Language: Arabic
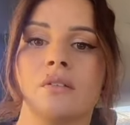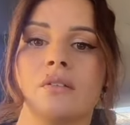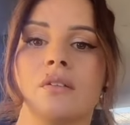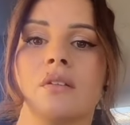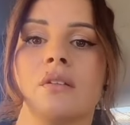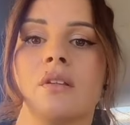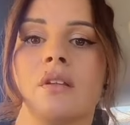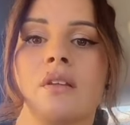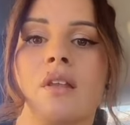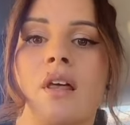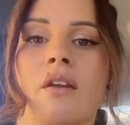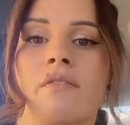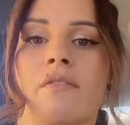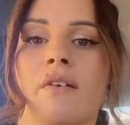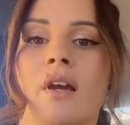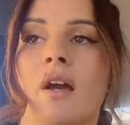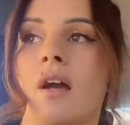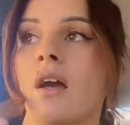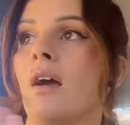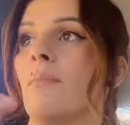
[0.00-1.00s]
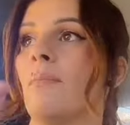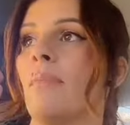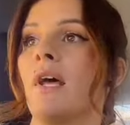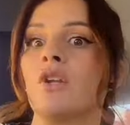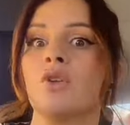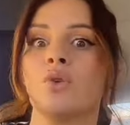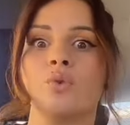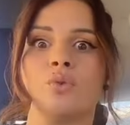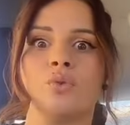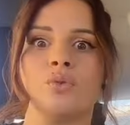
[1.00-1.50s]
ضربة
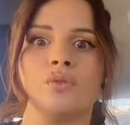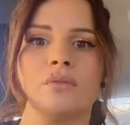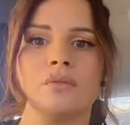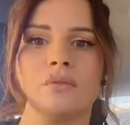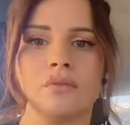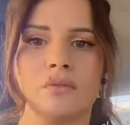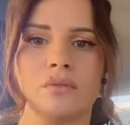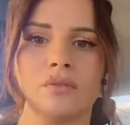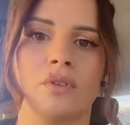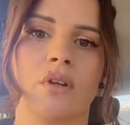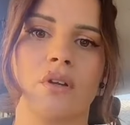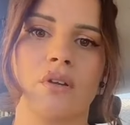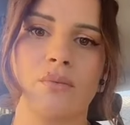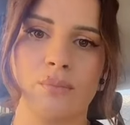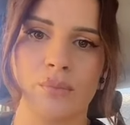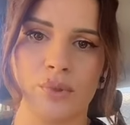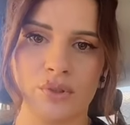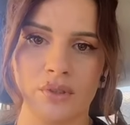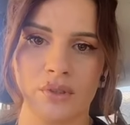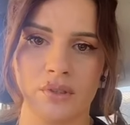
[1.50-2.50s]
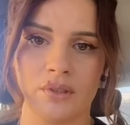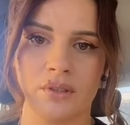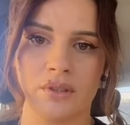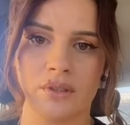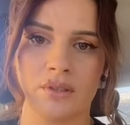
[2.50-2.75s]
بارتو دون لو موند